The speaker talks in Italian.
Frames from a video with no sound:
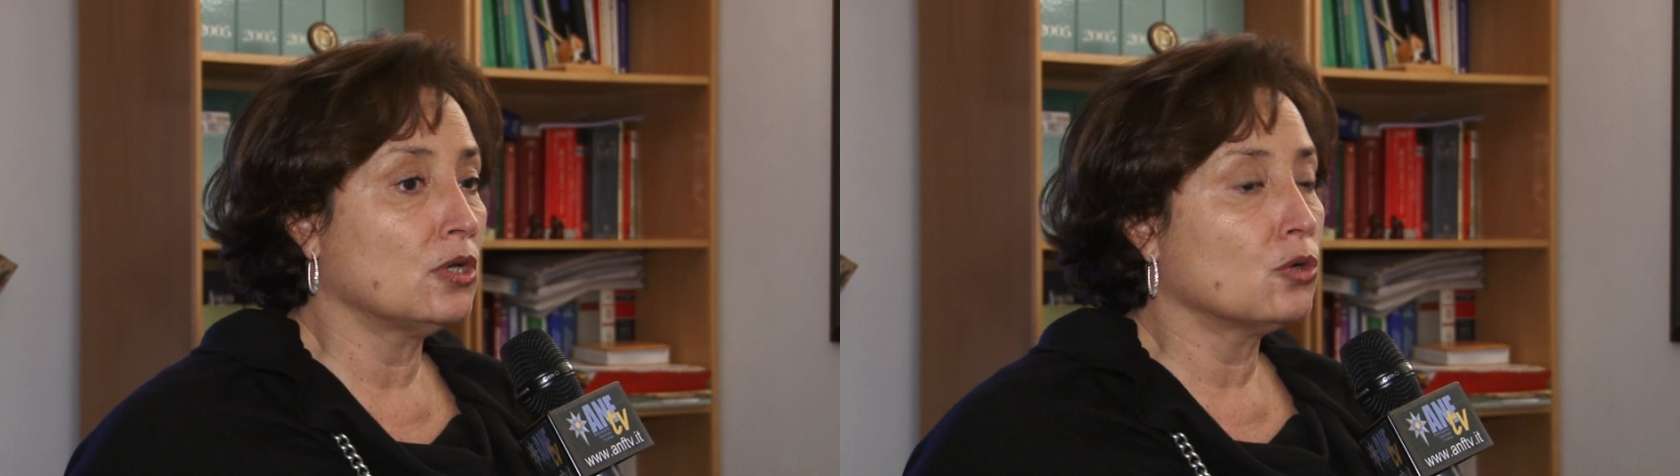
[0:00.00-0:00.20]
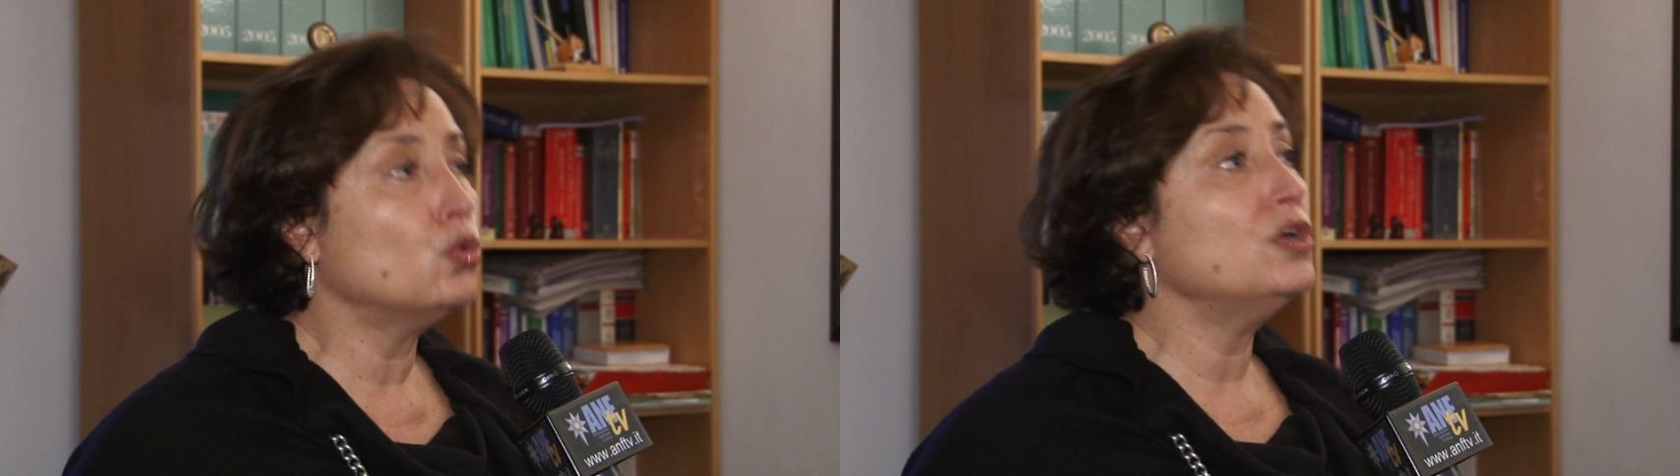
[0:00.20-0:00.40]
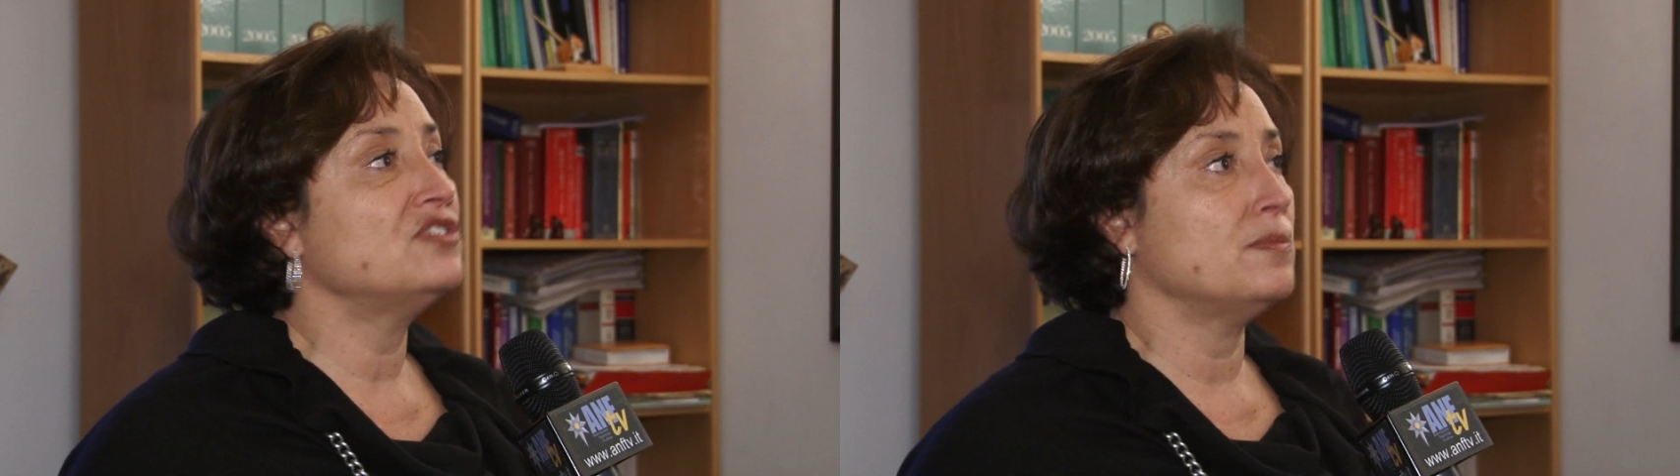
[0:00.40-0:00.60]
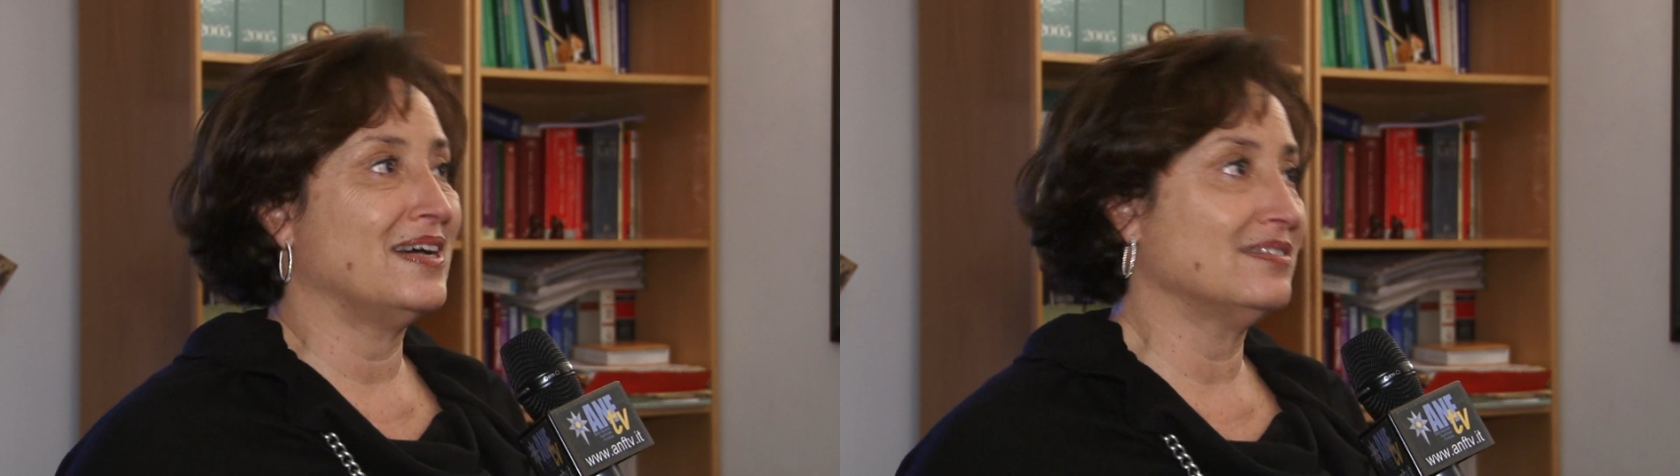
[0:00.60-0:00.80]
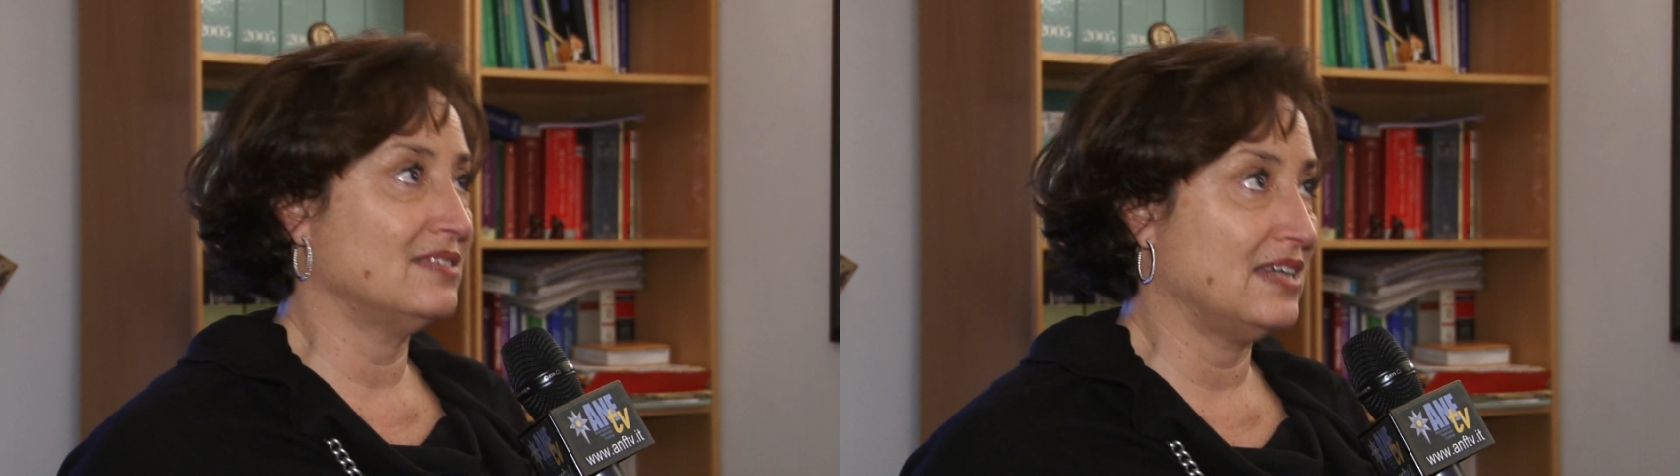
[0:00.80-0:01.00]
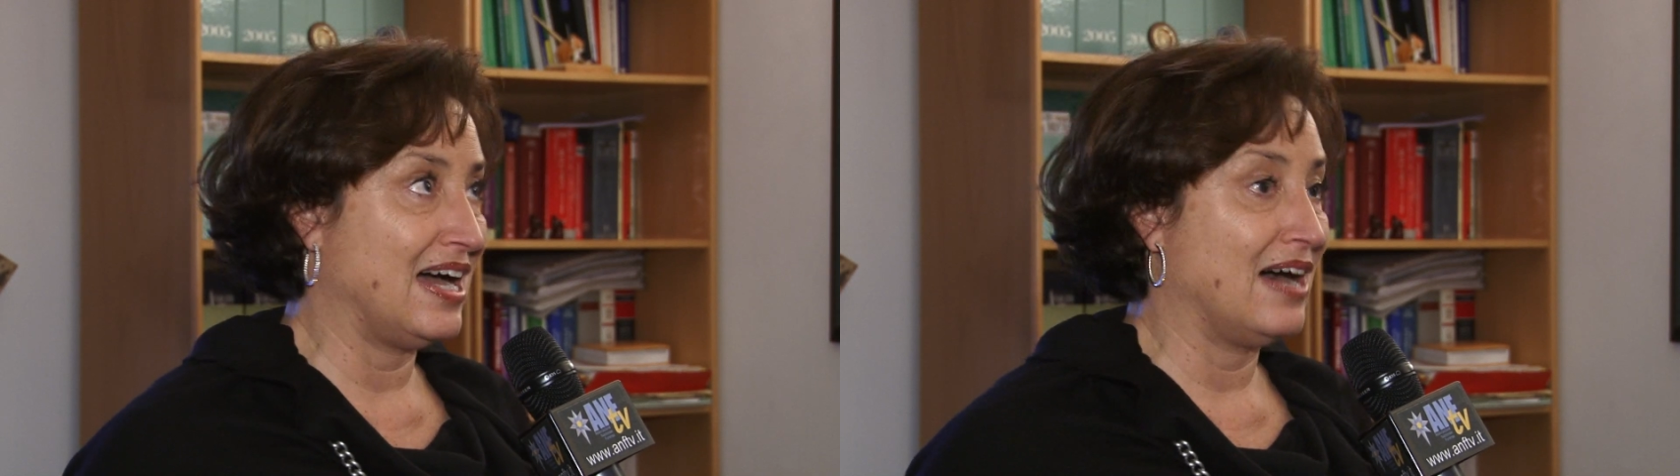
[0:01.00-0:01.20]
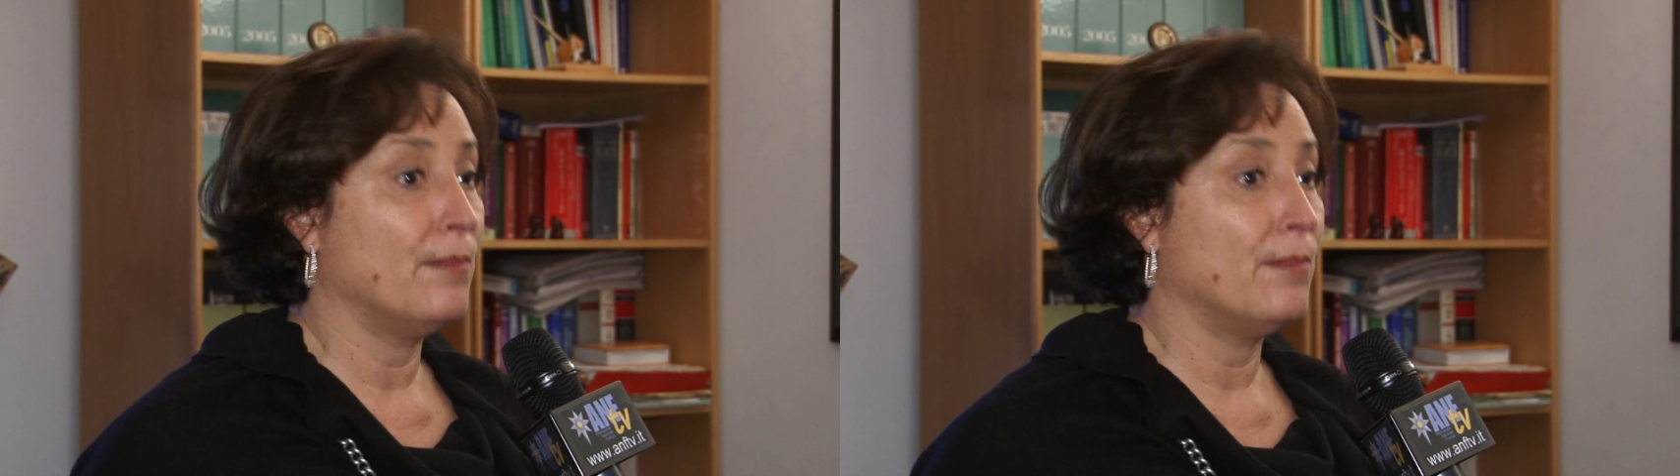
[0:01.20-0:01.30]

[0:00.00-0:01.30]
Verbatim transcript: in cui si passerà